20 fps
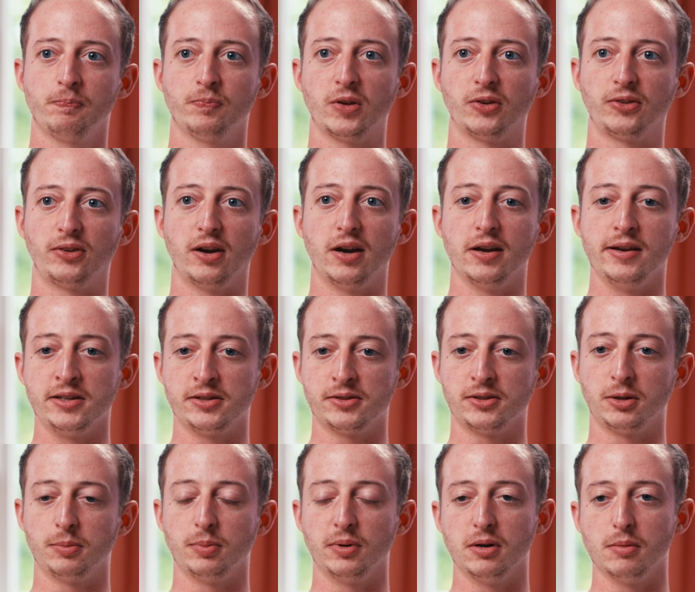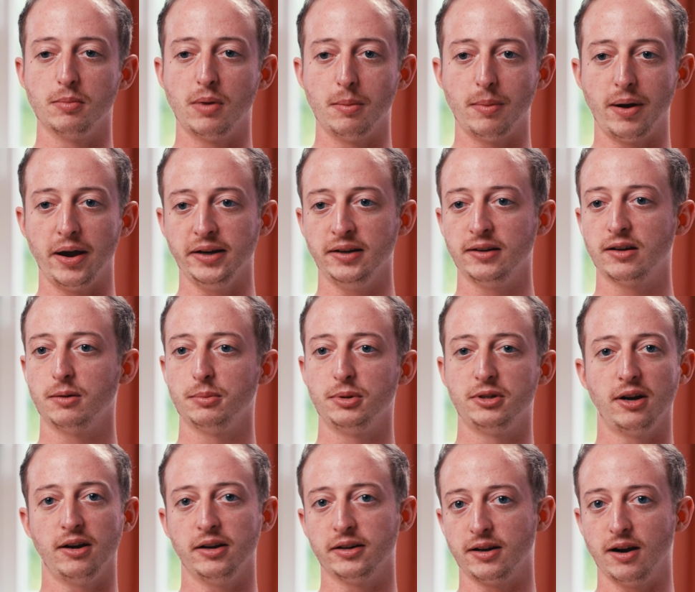Das heißt, ich bin in meinem
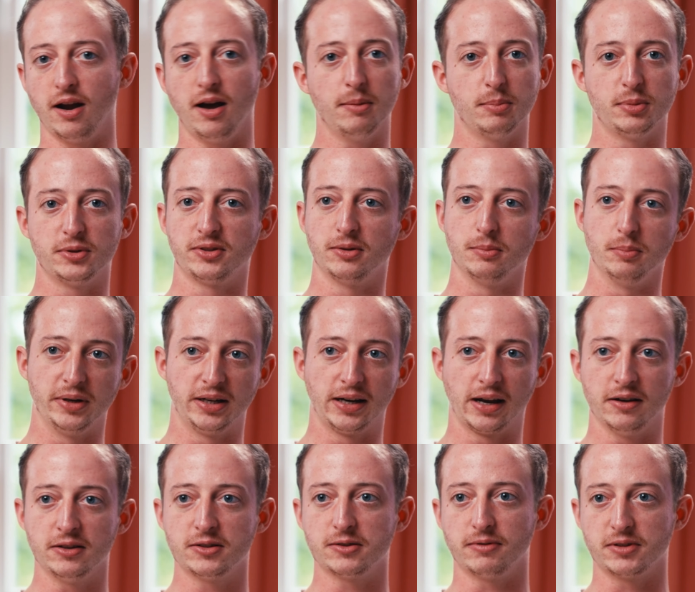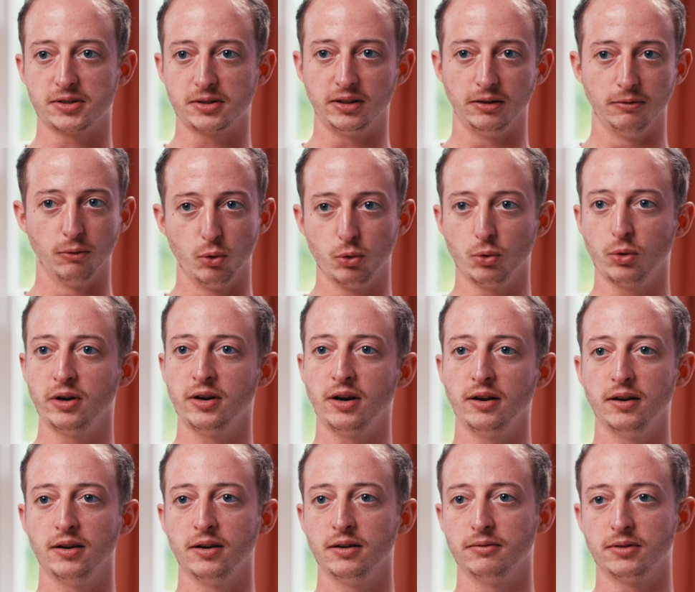Eigenkapital klar ein bisschen begrenzt, was die Wohnungen,
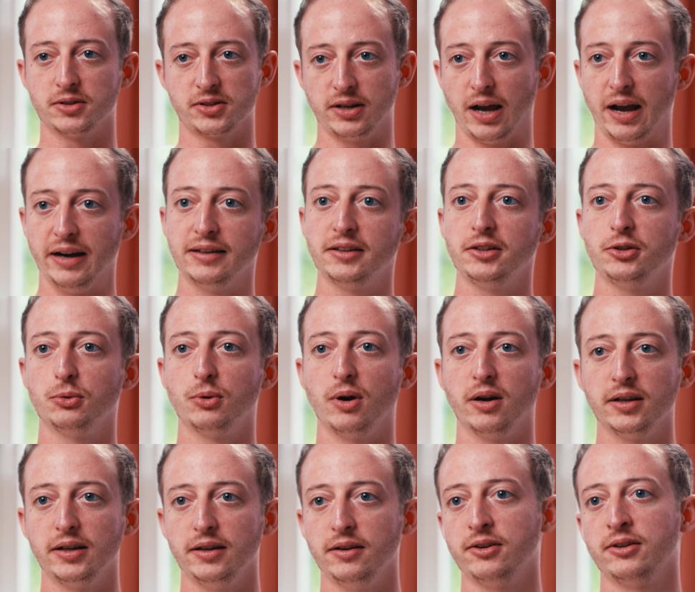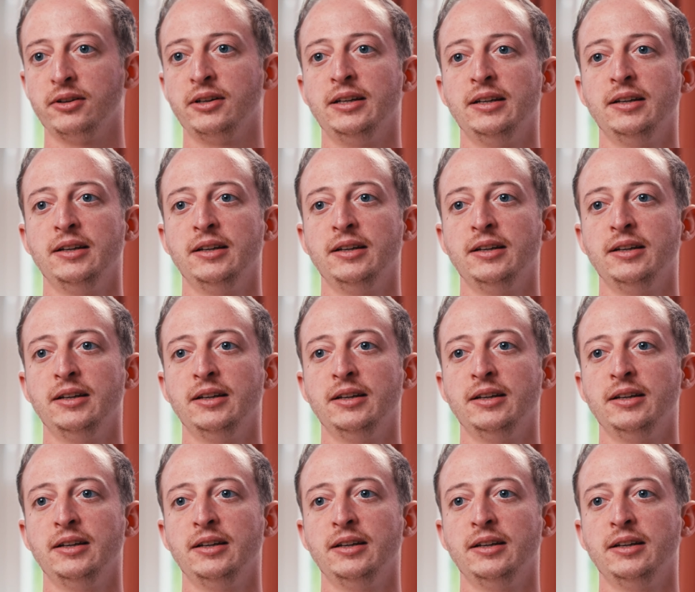äh, was die Einrichtung angeht.